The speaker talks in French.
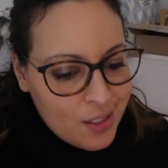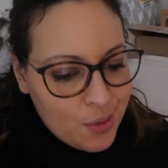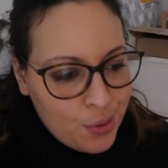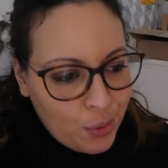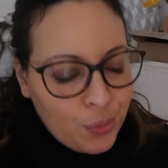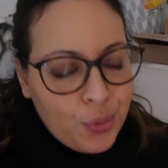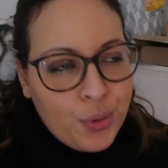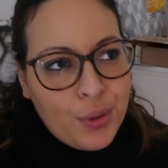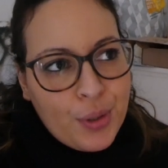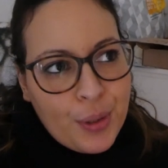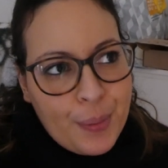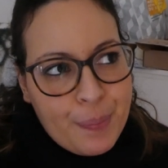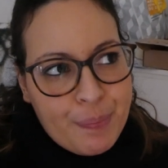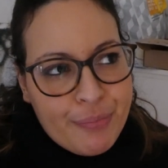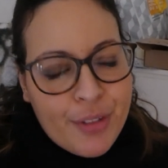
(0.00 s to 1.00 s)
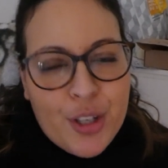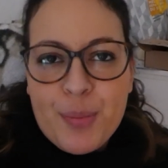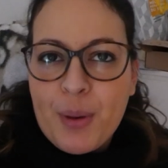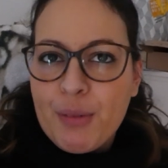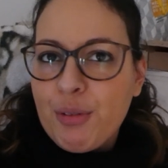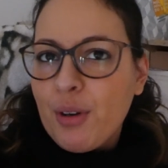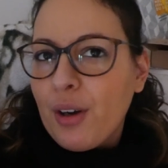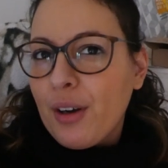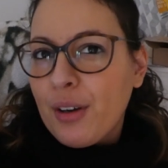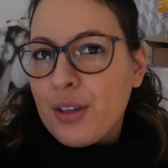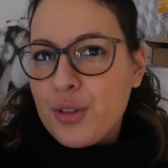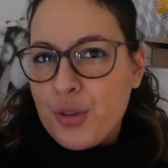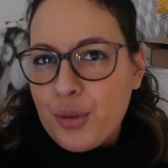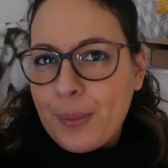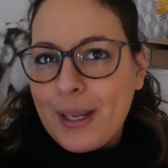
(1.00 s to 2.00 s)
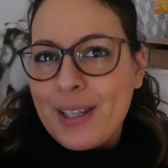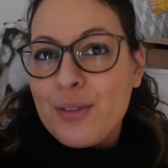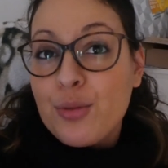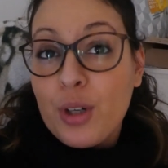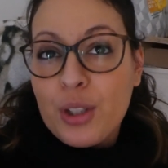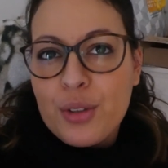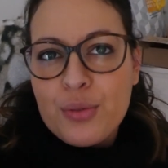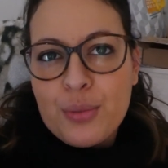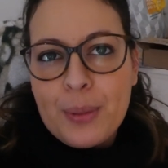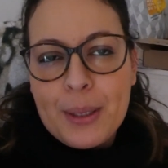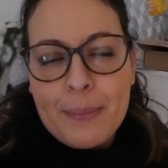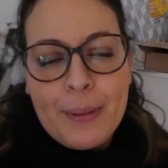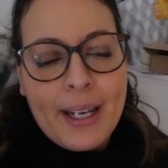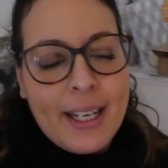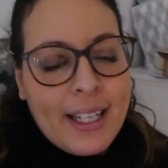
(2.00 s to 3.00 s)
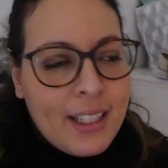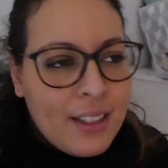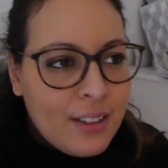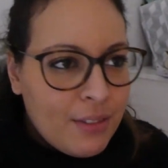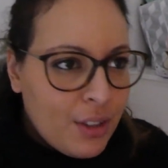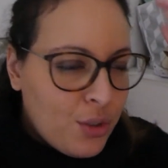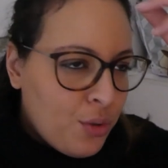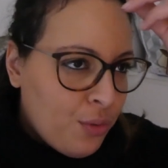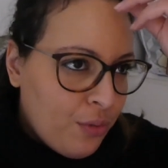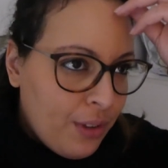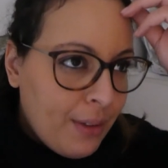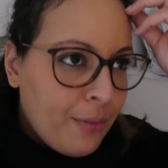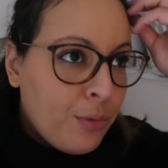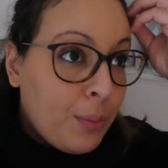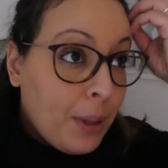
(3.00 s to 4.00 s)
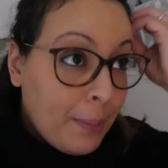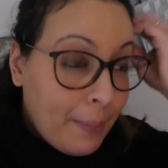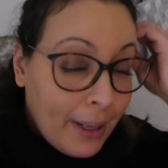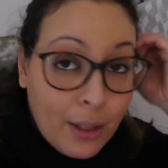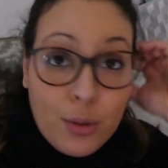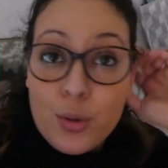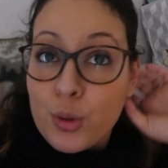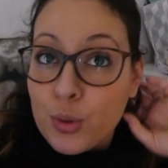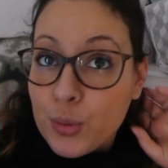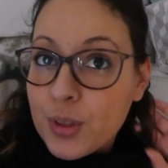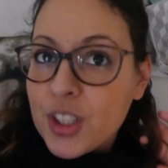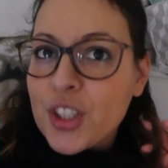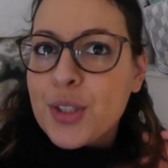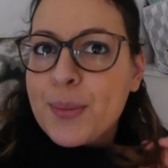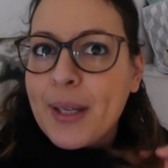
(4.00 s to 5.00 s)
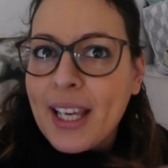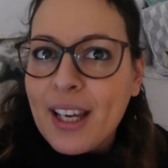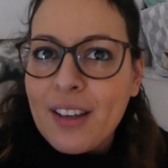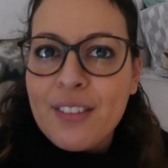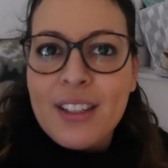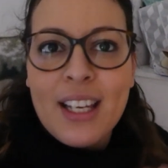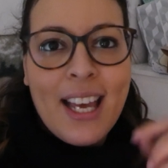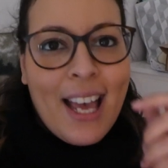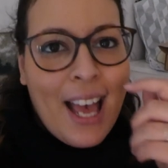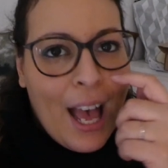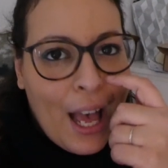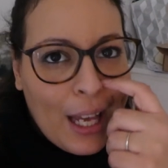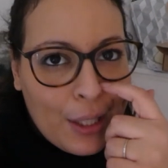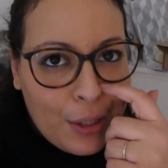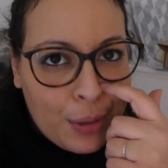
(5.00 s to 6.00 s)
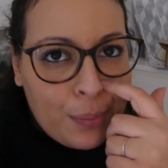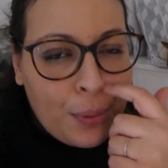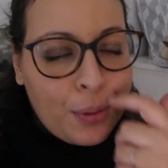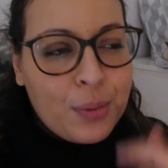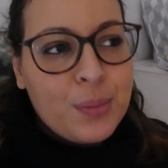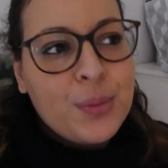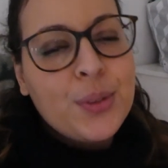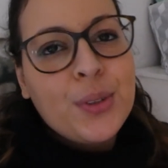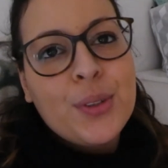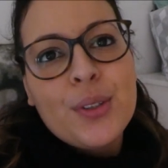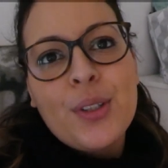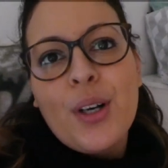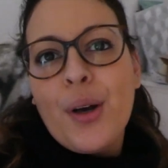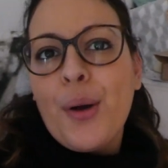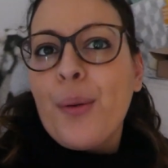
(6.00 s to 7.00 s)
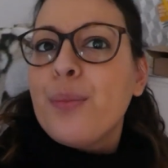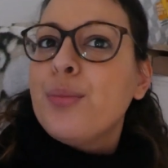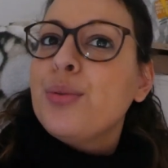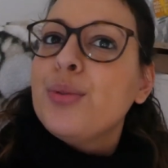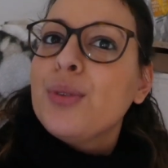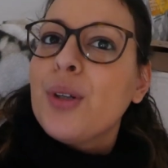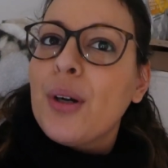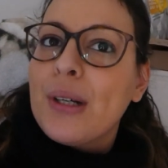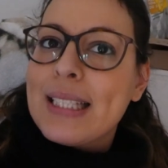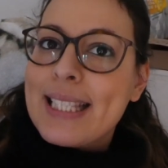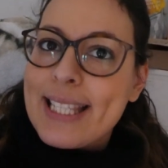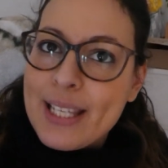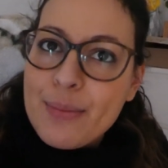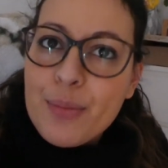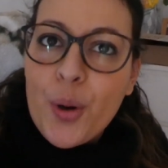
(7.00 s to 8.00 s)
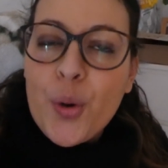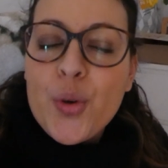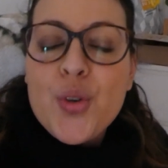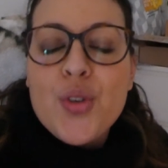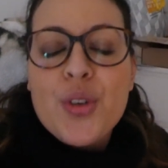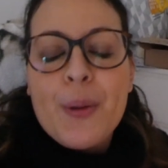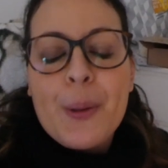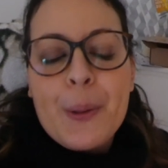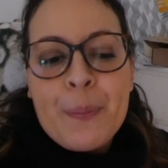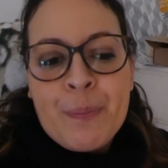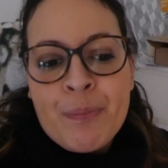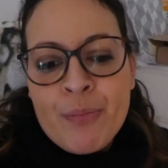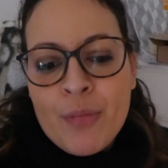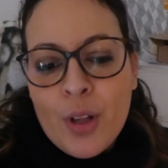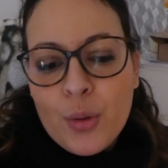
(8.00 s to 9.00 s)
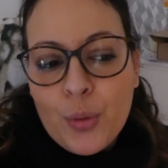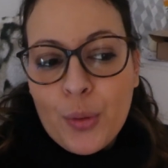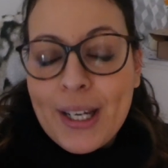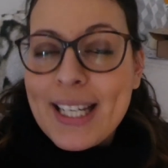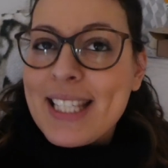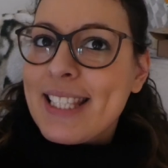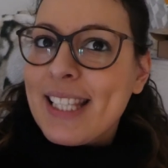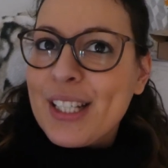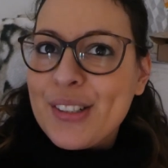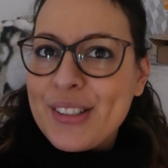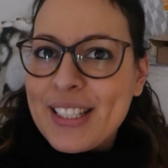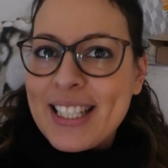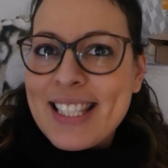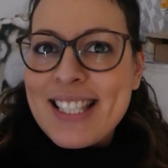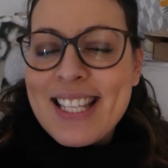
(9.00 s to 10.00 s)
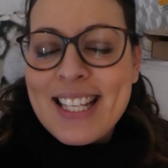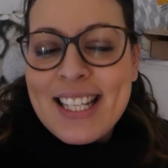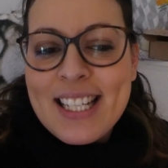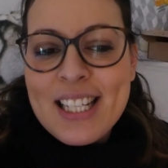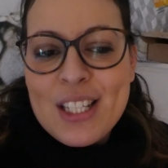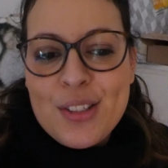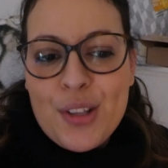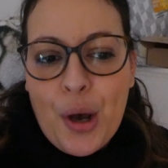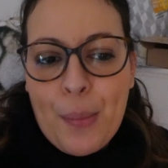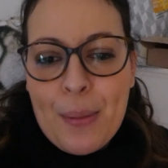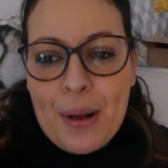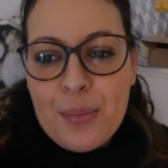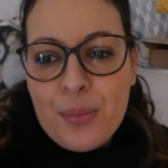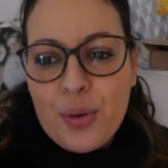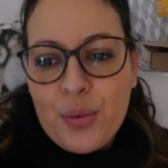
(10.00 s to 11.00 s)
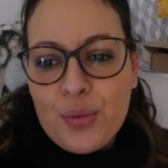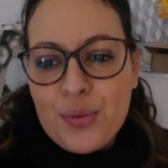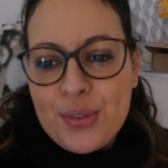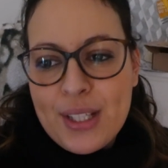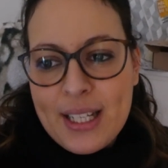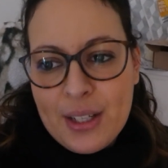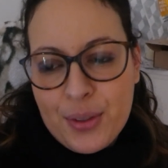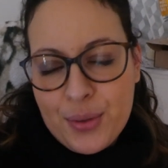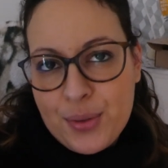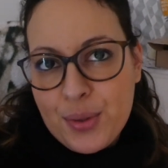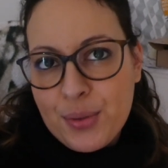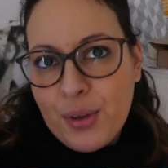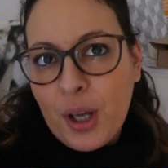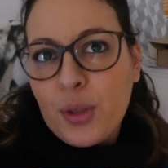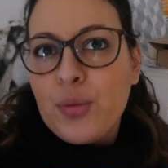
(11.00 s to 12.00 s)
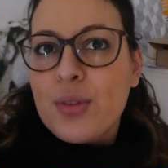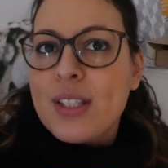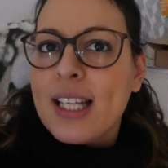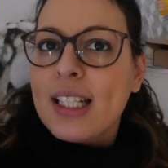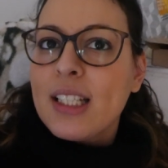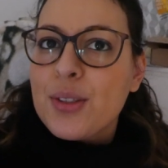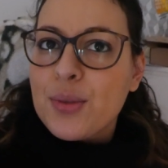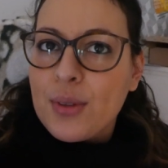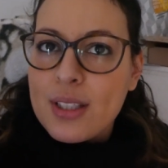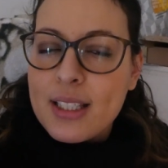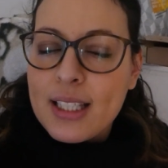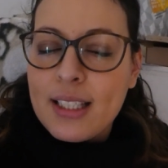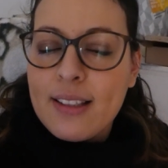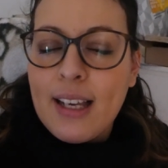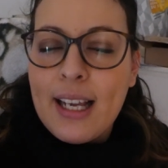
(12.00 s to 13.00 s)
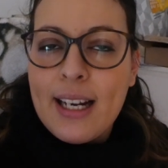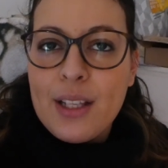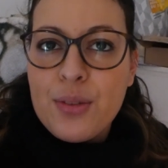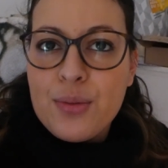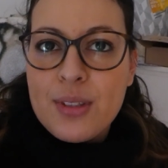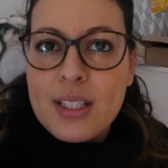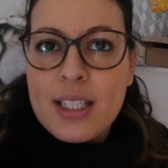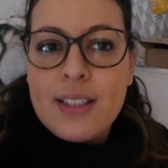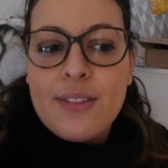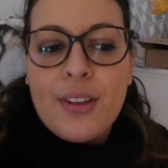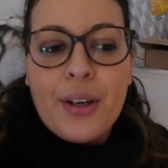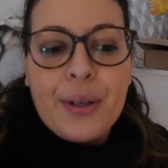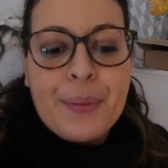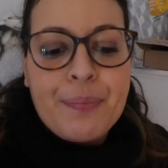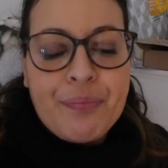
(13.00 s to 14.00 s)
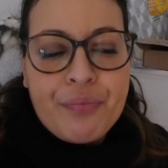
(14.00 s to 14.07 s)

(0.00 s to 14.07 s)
Surtout que je, je prévois de vous préparer, enfin je vais vous préparer aujourd'hui, j'espère y arriver, un code promo pour dimanche. Donc restez connectés, normalement vous allez recevoir toutes celles qui sont inscrites à la newsletter